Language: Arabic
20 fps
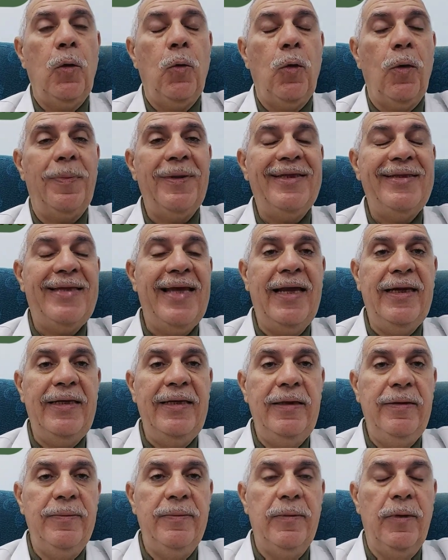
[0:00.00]

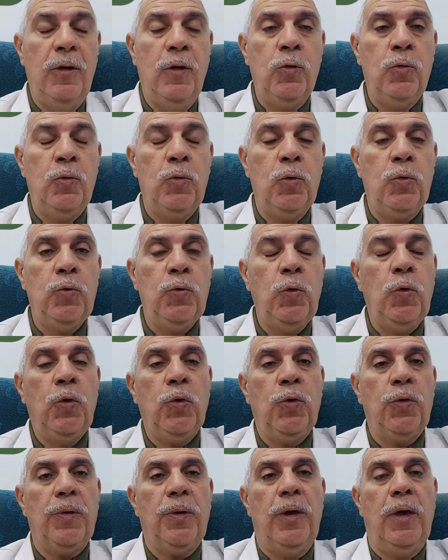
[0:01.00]
وبالتالي
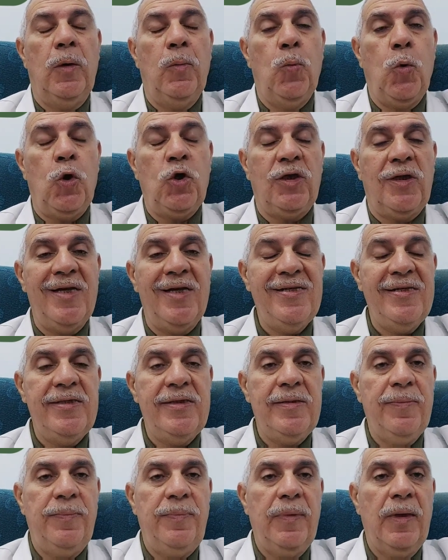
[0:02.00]
الدكتور
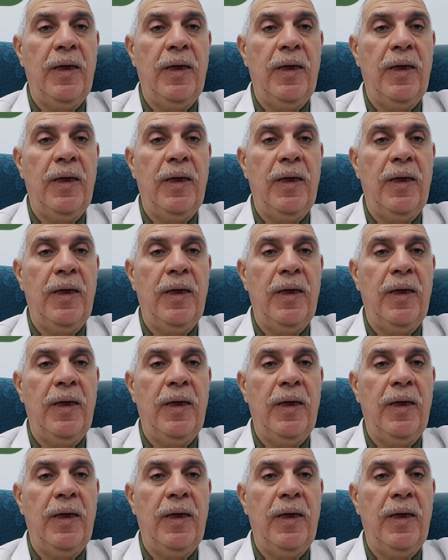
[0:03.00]
المختص